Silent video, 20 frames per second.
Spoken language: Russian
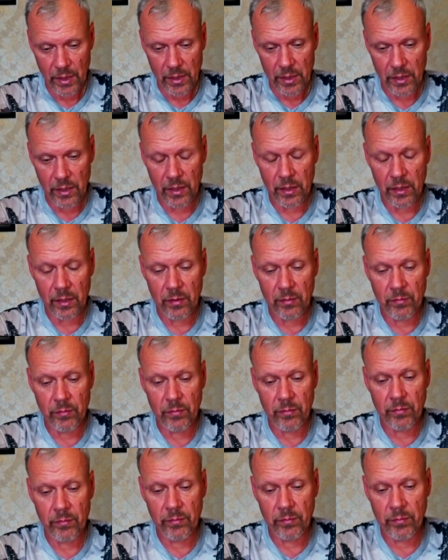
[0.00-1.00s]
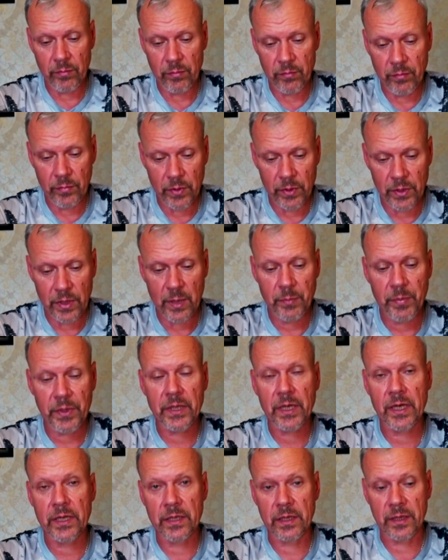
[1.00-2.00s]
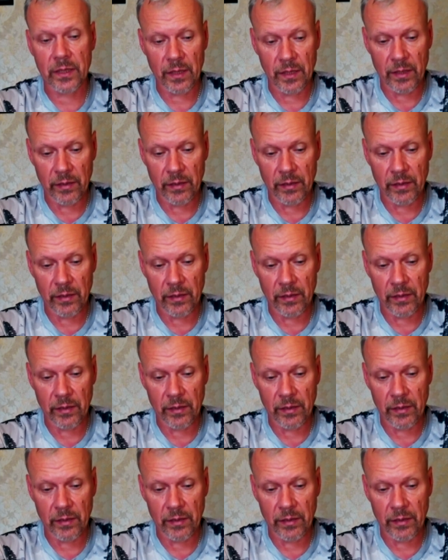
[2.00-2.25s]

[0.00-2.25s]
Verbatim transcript: И не подходи, как